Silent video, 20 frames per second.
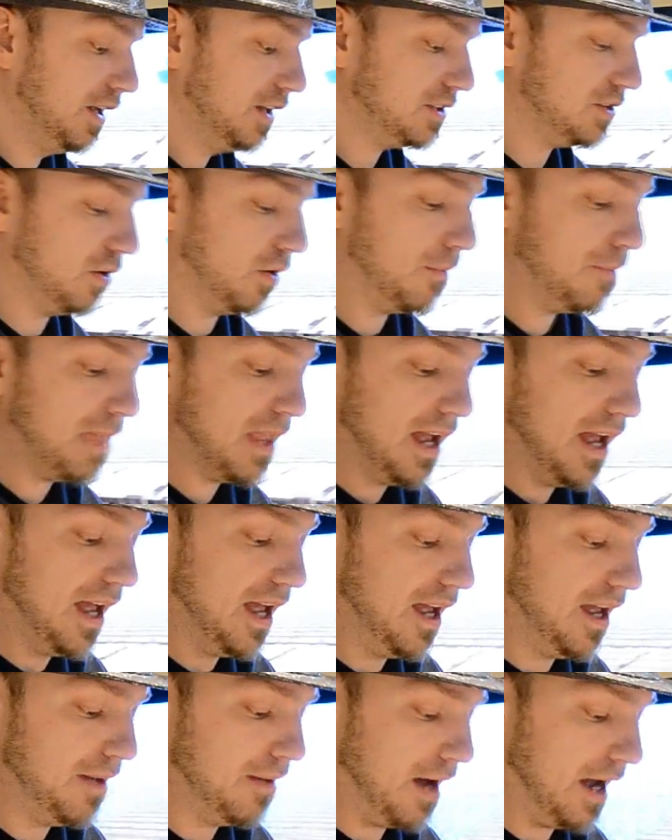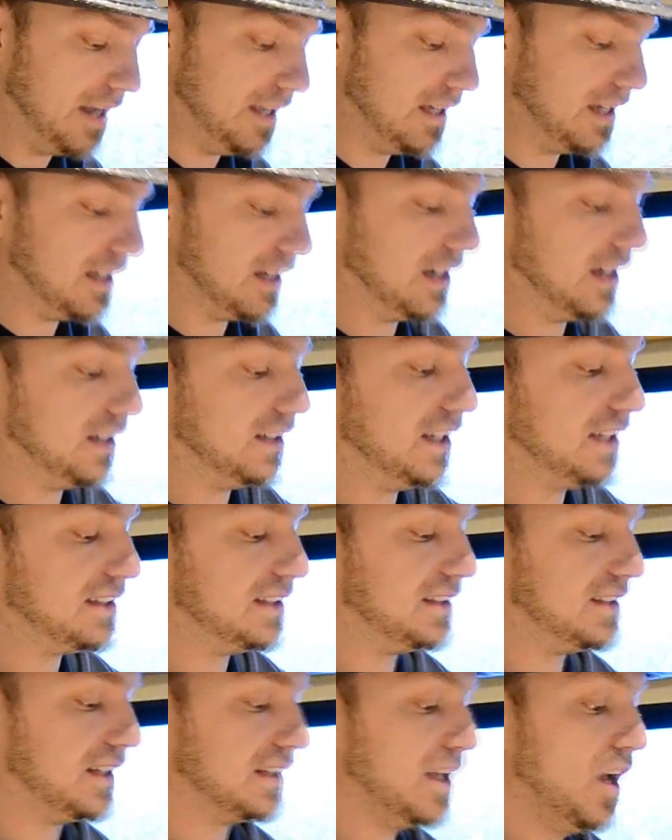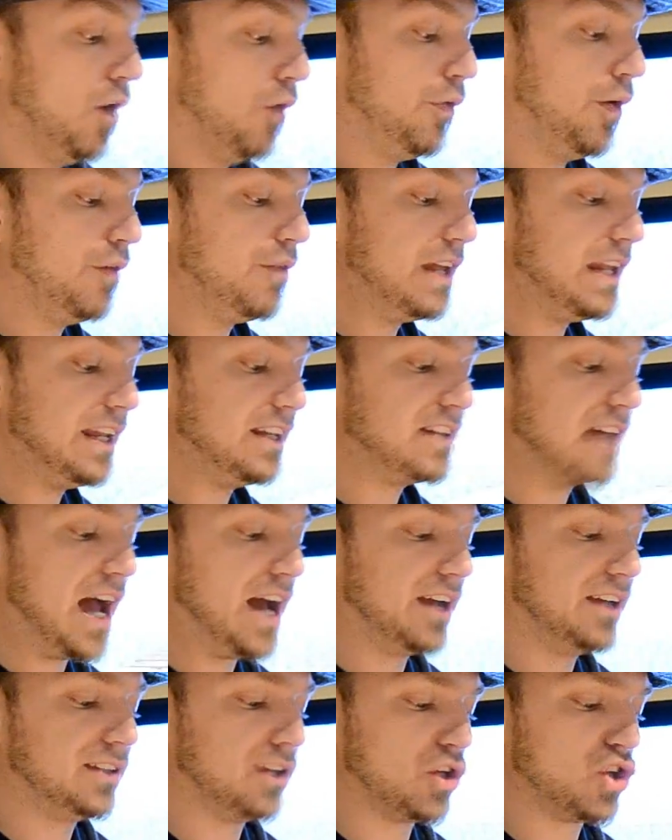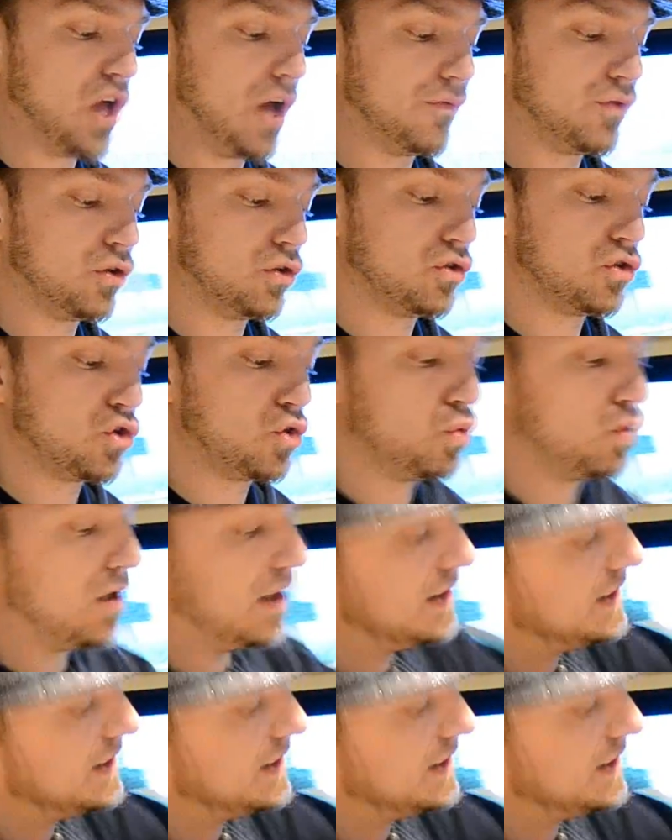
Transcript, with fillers: So, äh, eieiei, das ist jetzt. Vor wenigen Tagen ist das Scharfschützen-Shooter